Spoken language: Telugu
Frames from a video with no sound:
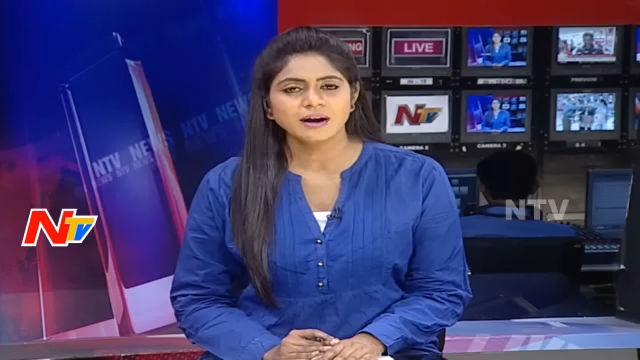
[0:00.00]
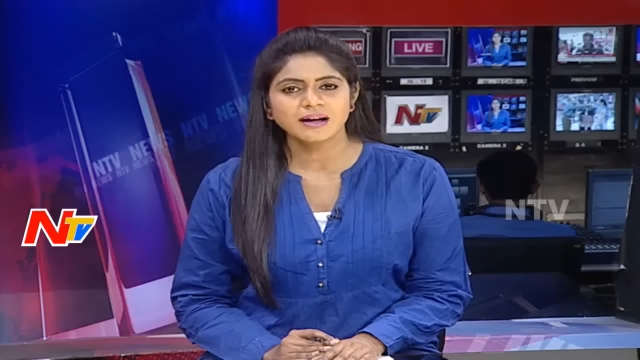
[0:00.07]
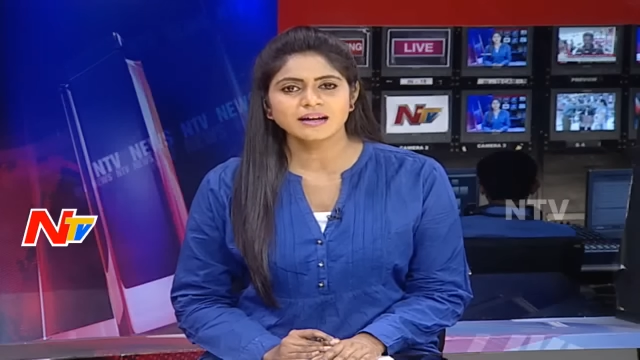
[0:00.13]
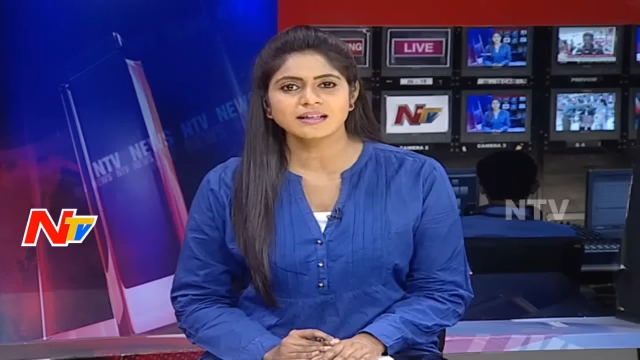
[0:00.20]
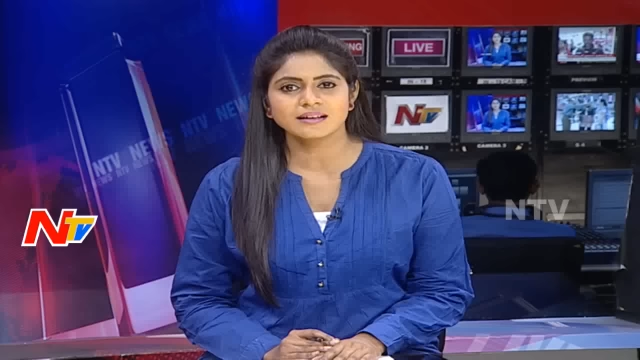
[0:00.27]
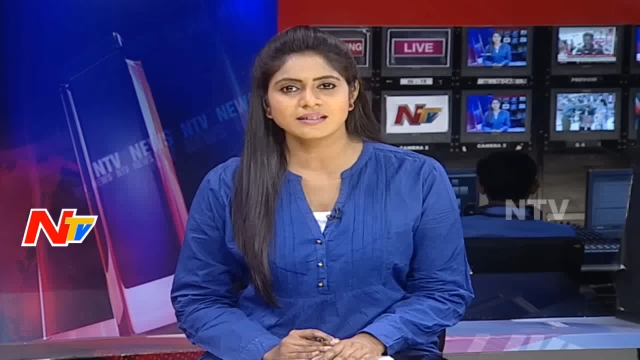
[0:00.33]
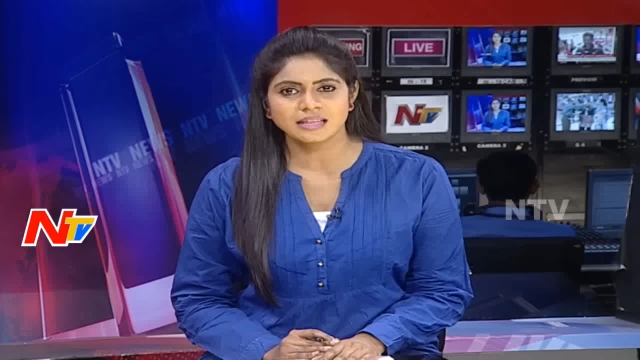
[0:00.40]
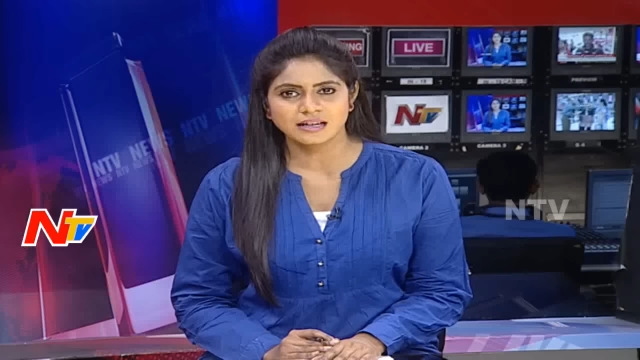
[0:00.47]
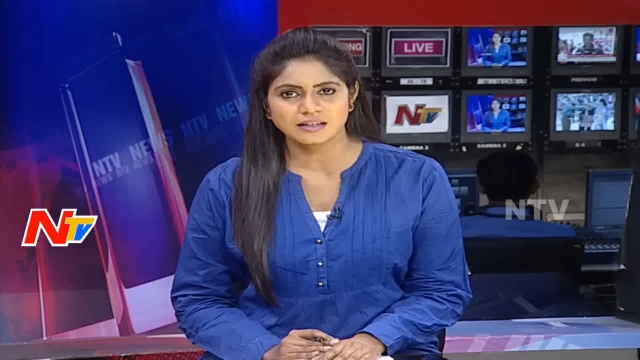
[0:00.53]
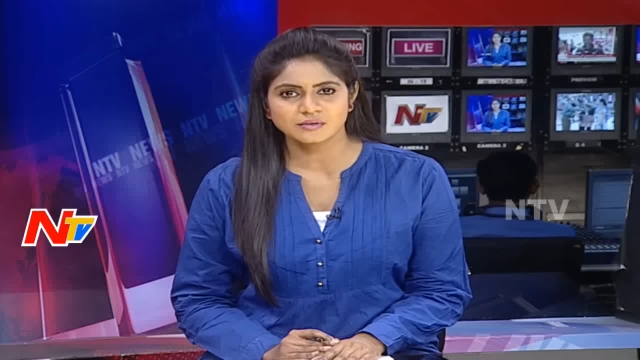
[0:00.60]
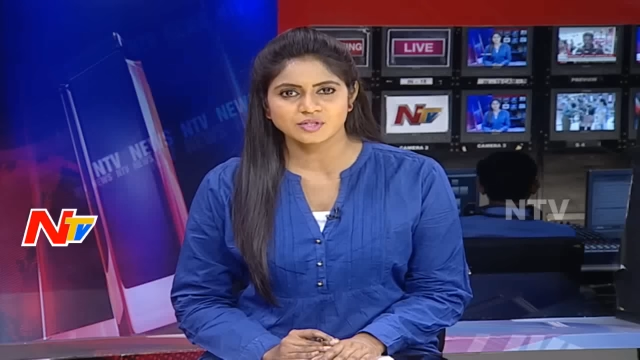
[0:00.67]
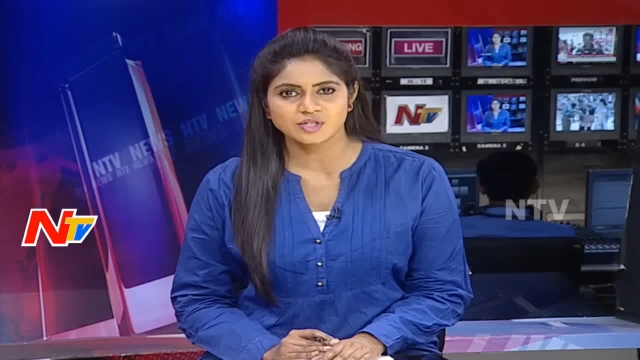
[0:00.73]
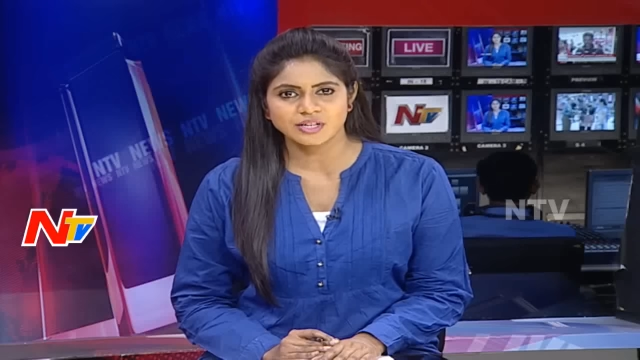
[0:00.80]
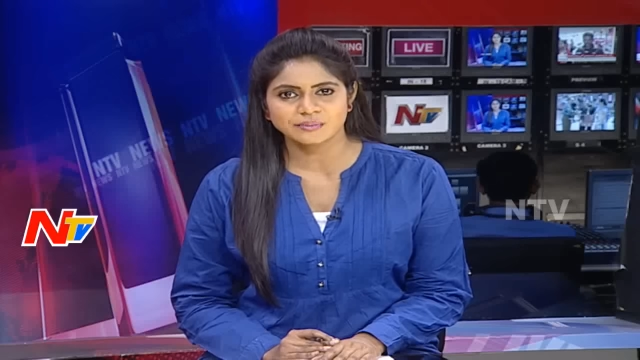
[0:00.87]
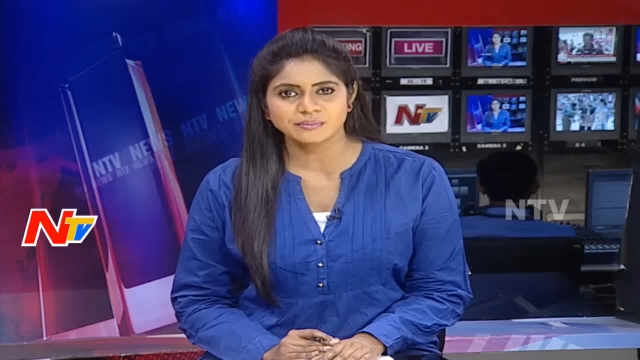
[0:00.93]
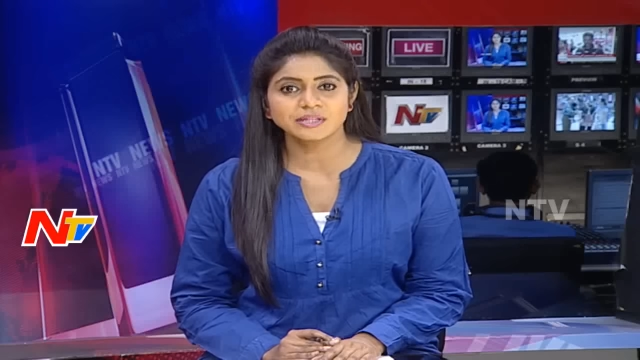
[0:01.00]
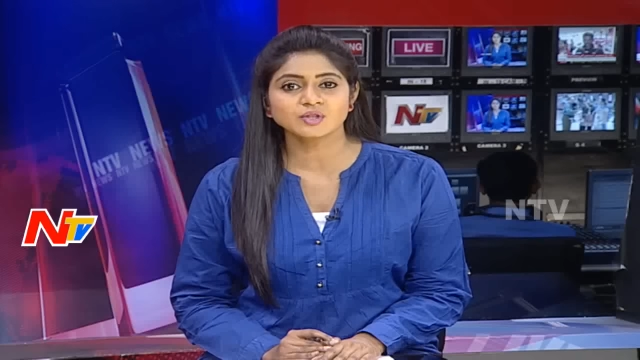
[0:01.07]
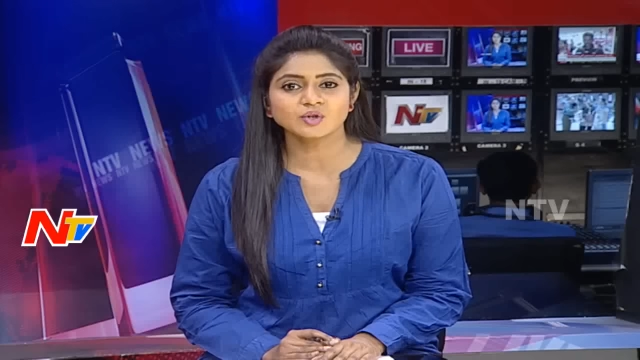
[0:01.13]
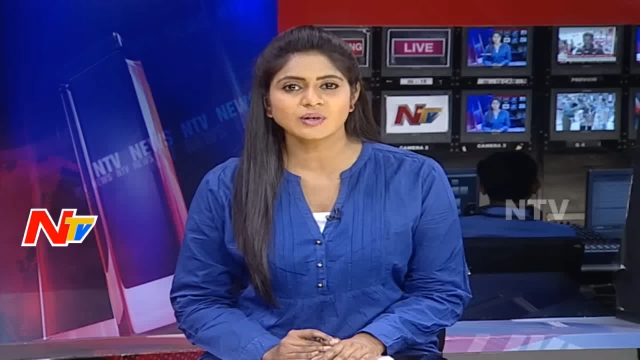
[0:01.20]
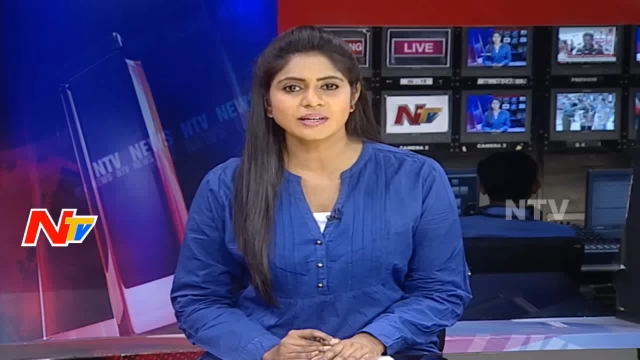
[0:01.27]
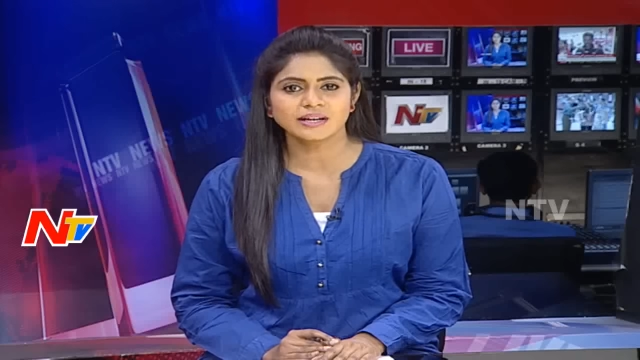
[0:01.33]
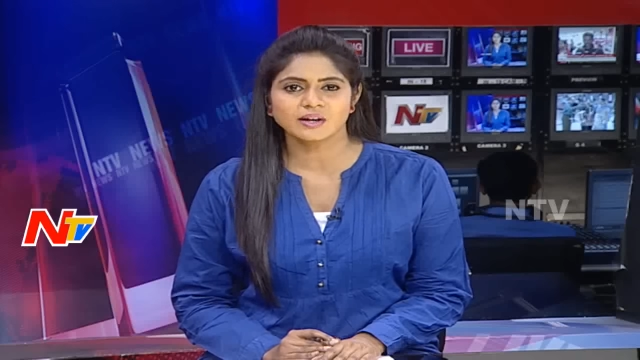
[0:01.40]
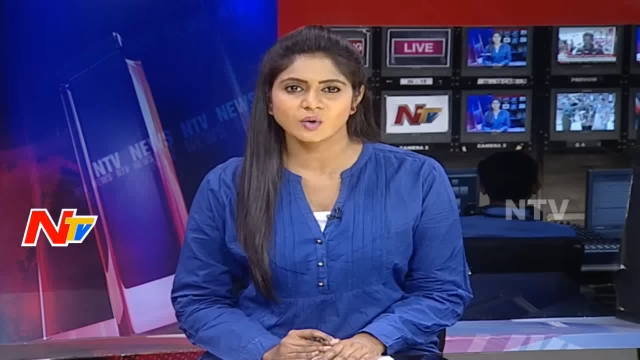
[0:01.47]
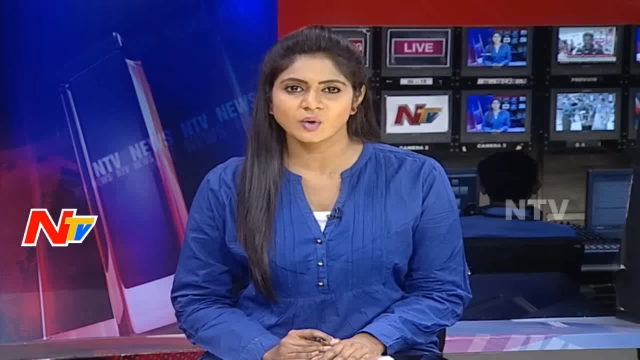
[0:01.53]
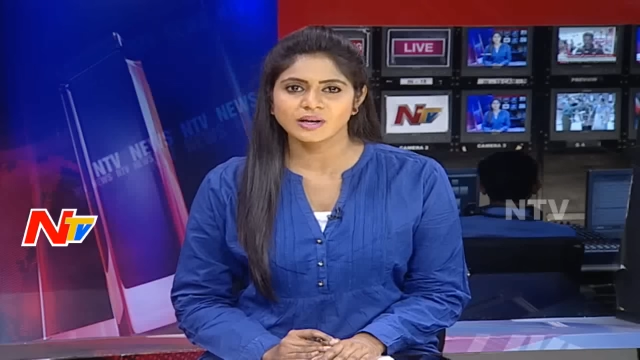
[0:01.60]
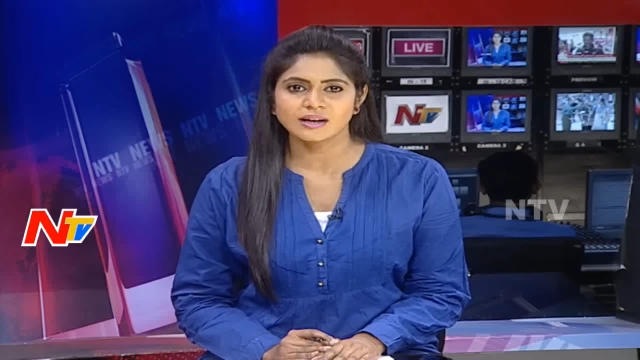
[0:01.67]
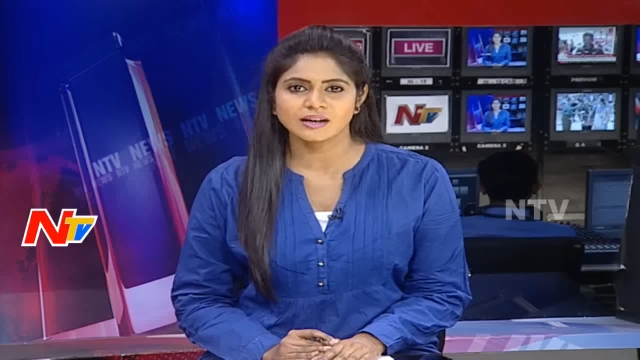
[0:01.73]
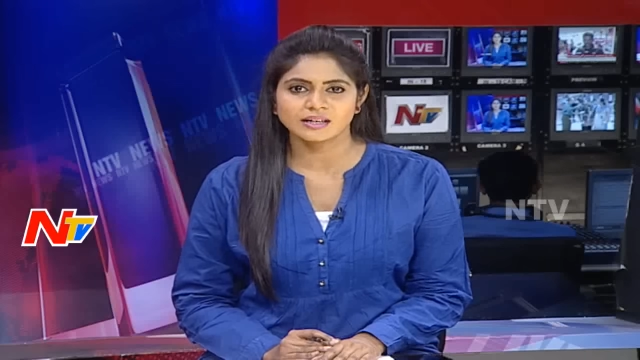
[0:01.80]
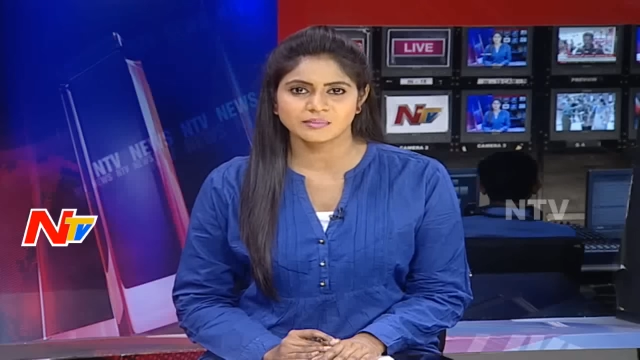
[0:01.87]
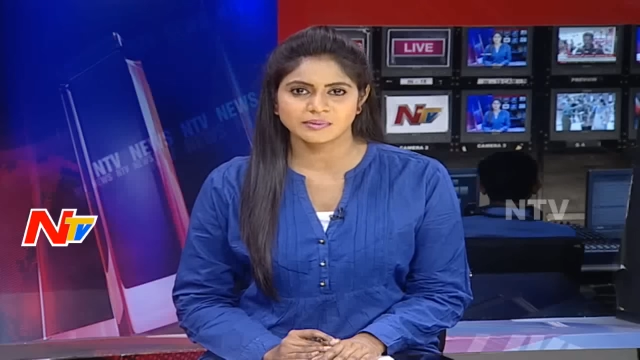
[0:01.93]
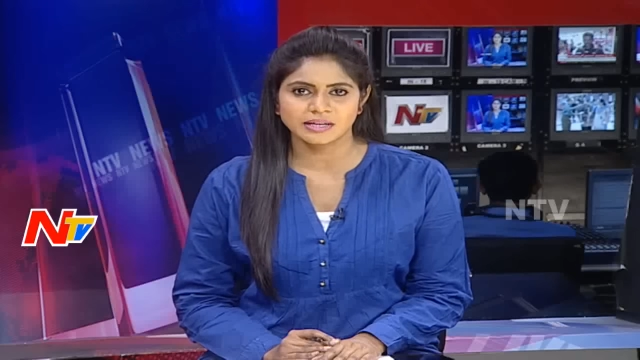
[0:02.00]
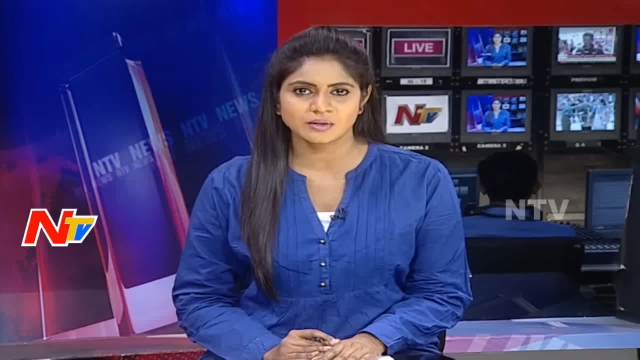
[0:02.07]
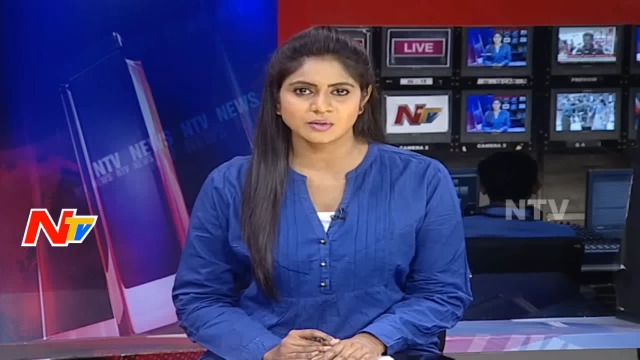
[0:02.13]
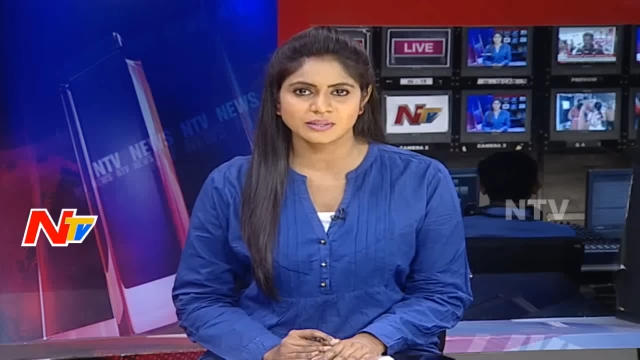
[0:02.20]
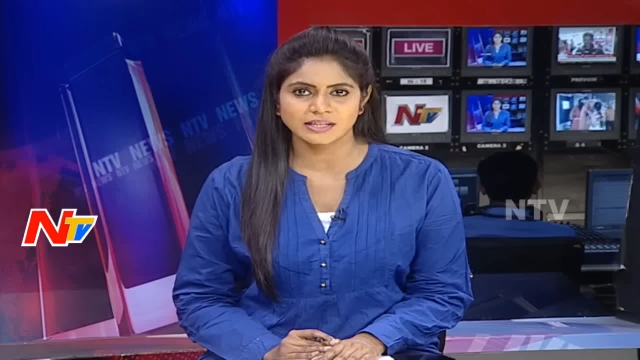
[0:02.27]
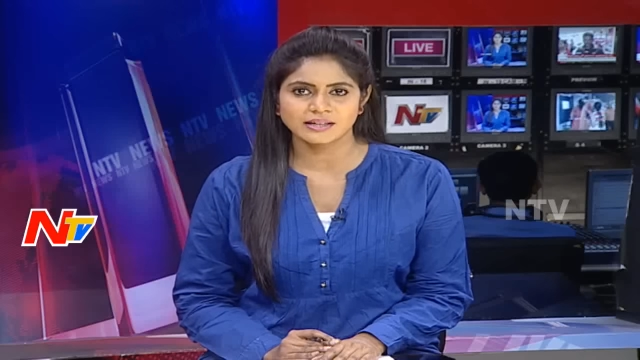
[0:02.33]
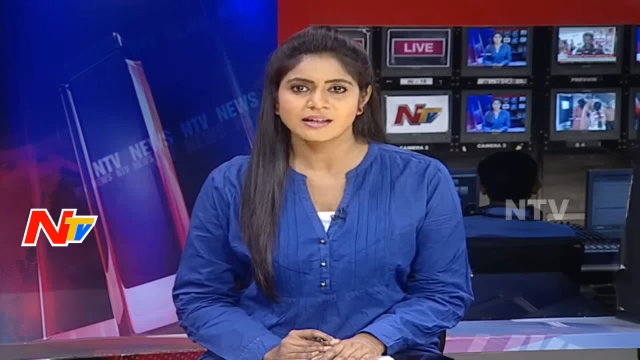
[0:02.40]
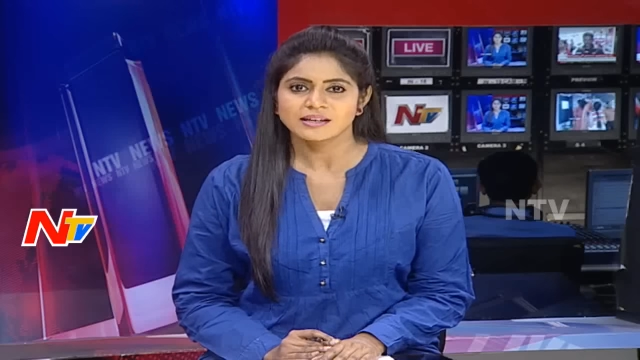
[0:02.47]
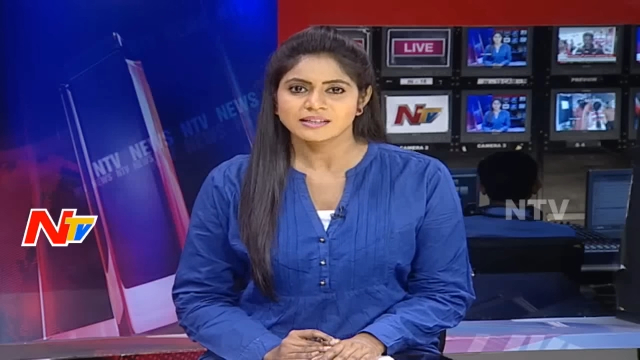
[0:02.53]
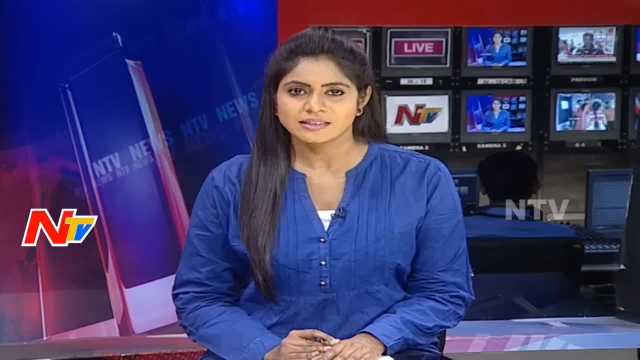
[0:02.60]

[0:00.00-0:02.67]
భారీగా తరలివచ్చారు దీంతో అక్కడ కోలాహలం నెలకొంది